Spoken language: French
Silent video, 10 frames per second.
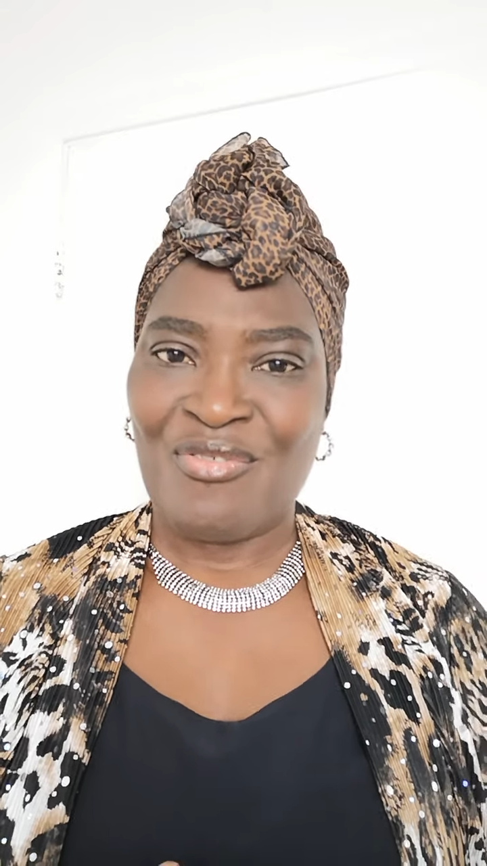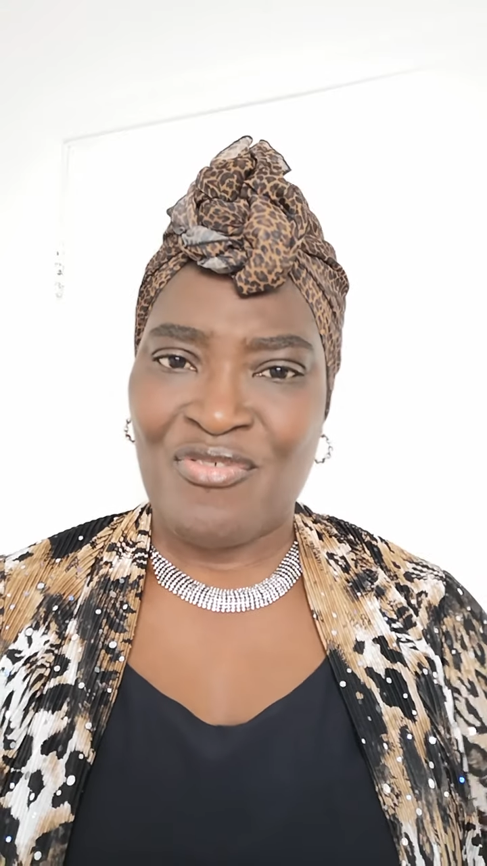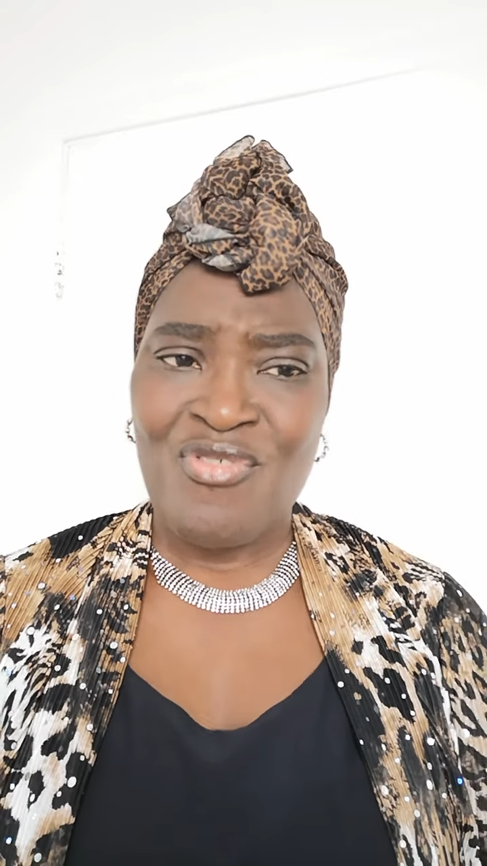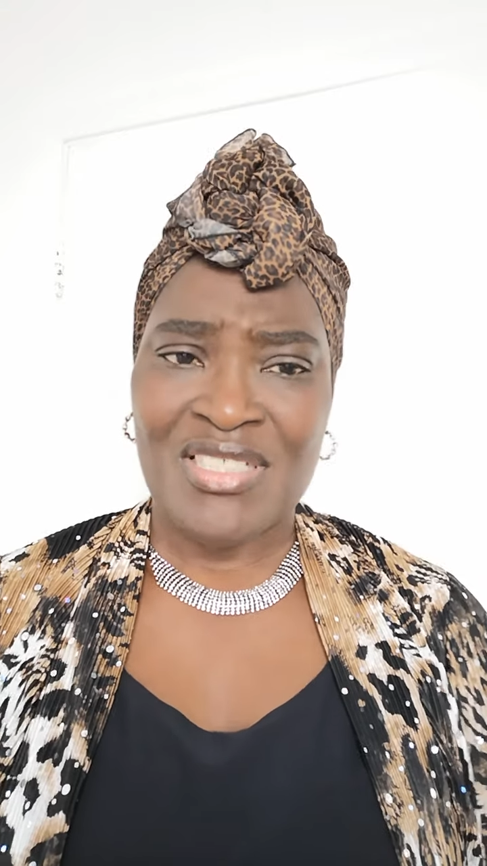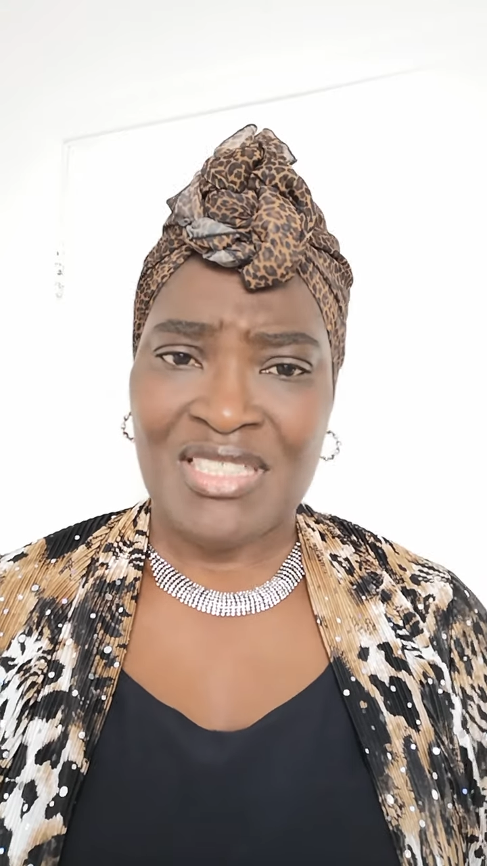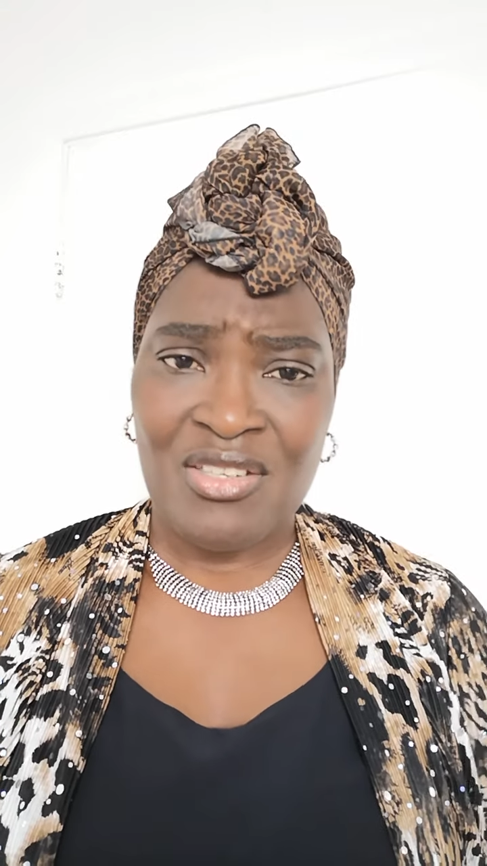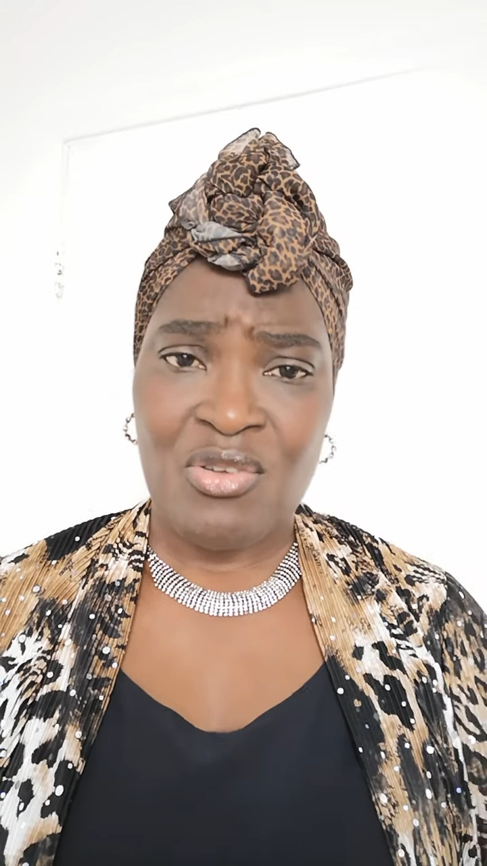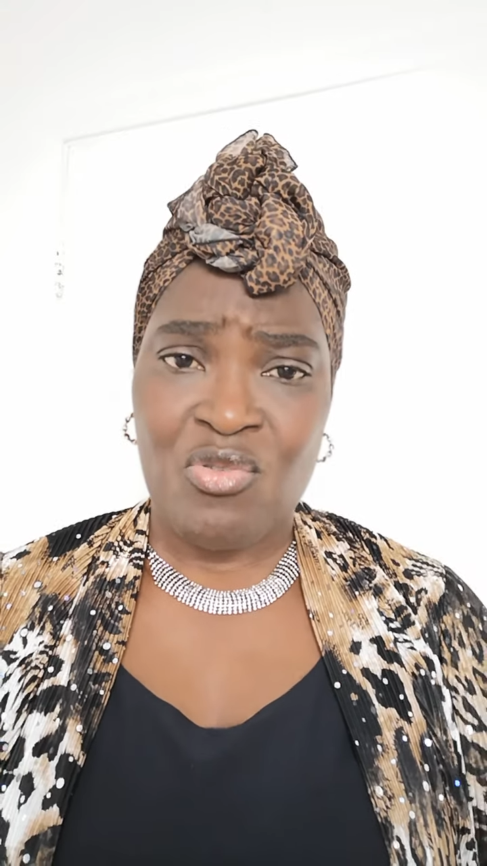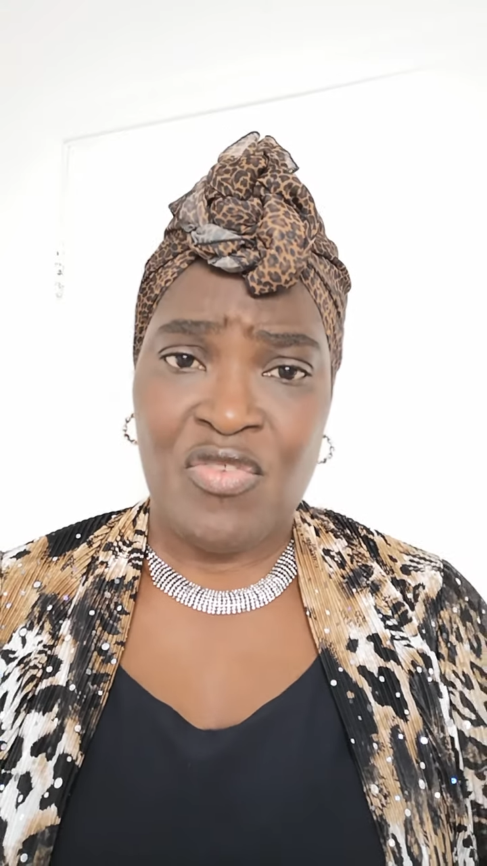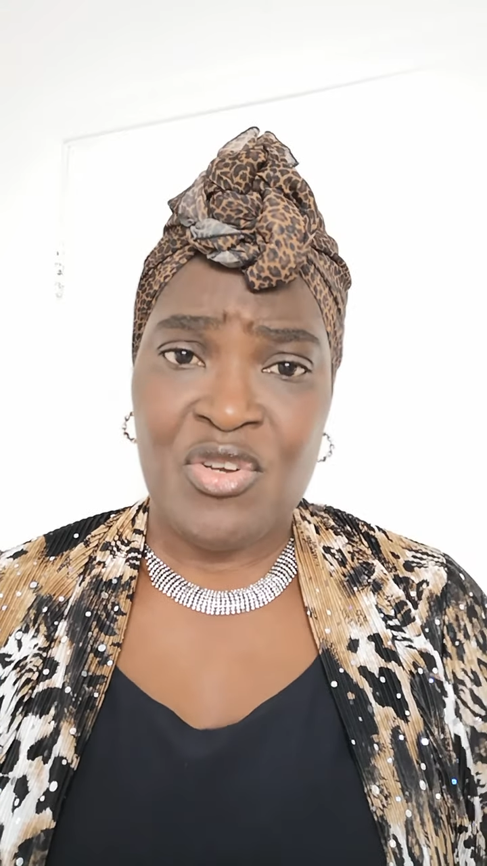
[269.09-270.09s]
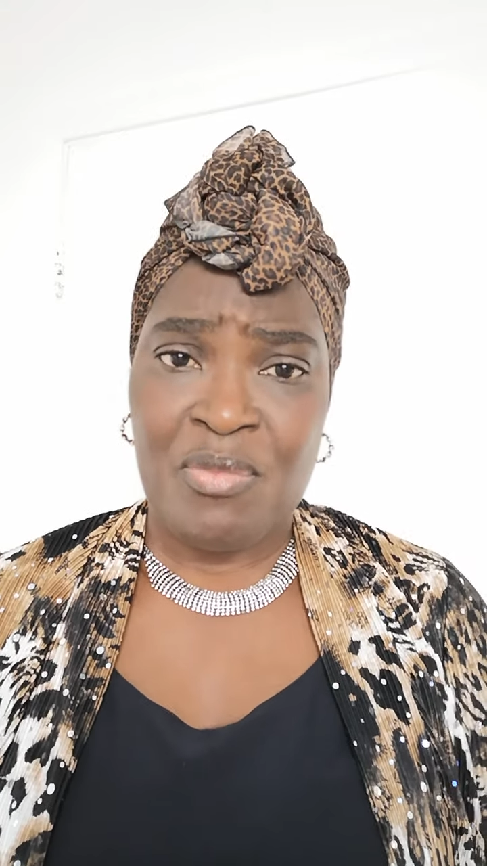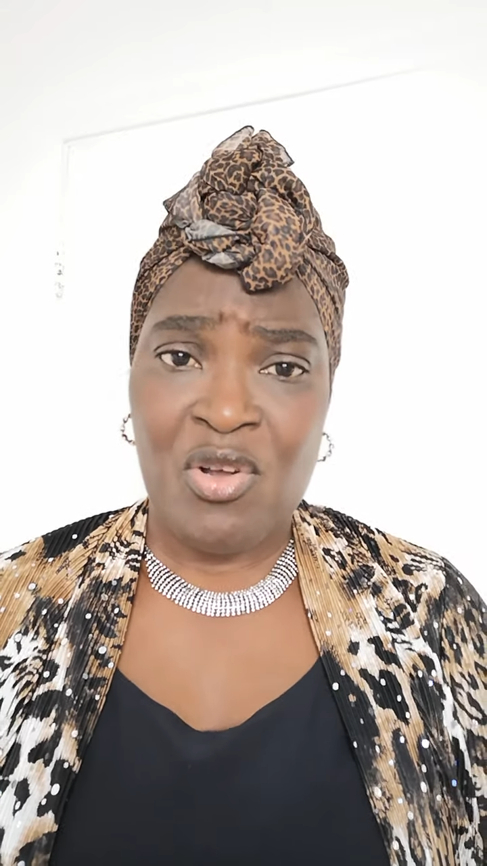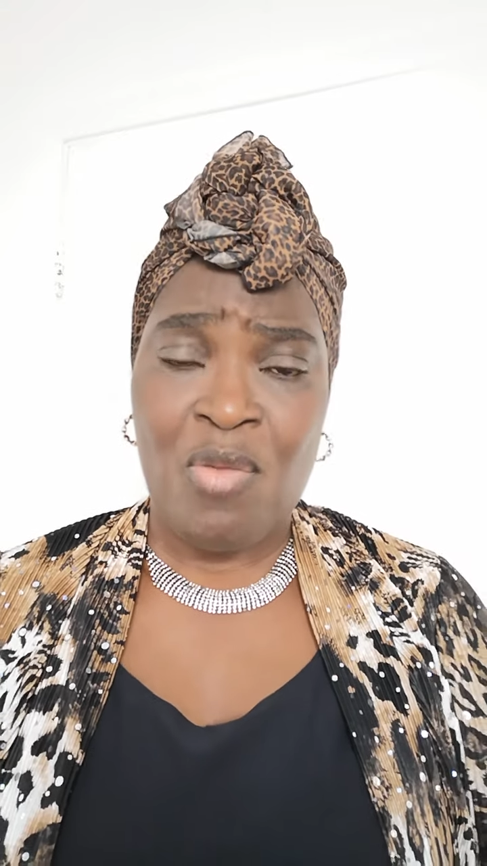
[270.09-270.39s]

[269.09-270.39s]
Vous, en tant que gouvernement,